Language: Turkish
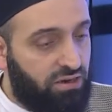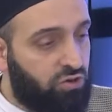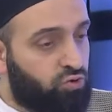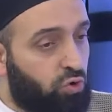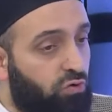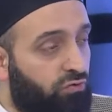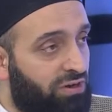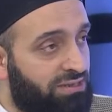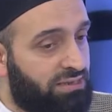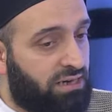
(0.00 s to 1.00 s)
Çok
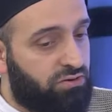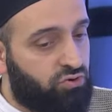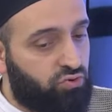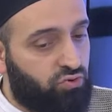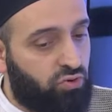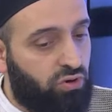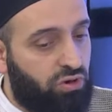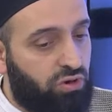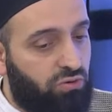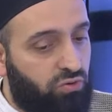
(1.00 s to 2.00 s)
fazla çünkü
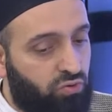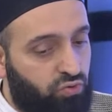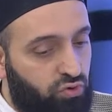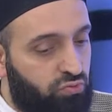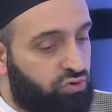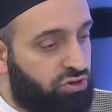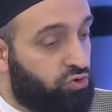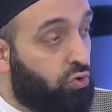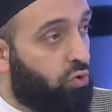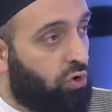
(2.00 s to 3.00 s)
günümüzde
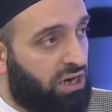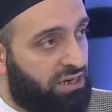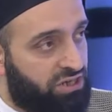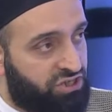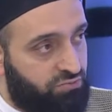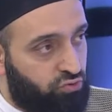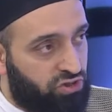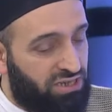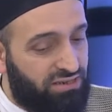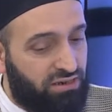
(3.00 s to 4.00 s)
çok kolaylaştı bu işler.